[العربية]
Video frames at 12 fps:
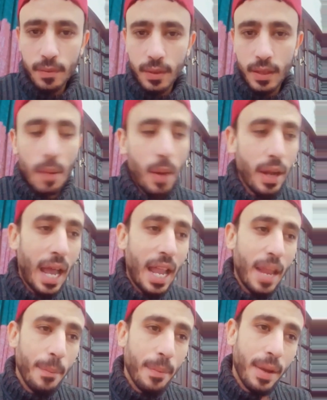طبعا
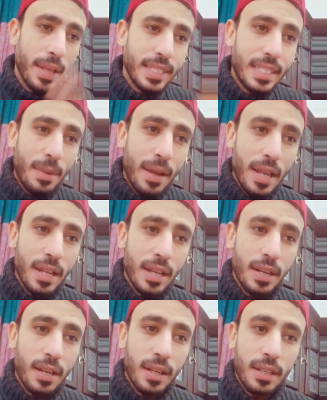على ما
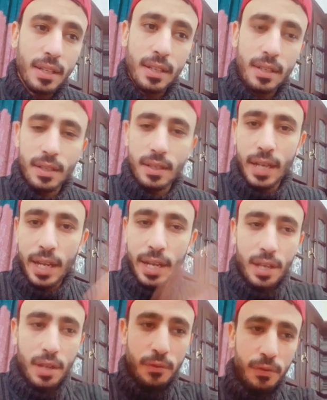الزمالك
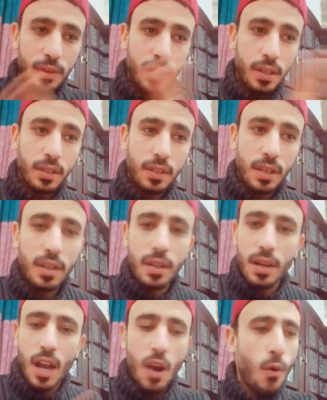عرف
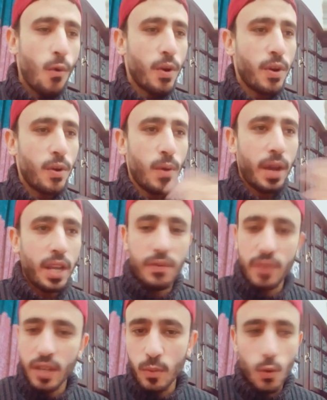يخترق او ان هو
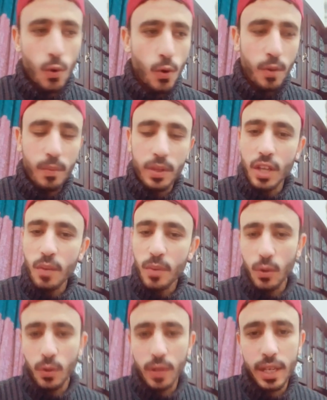عرف يجيب جون من ضربه
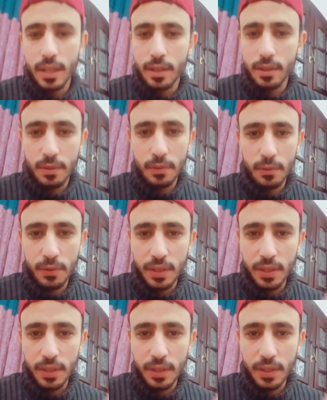ركنيه في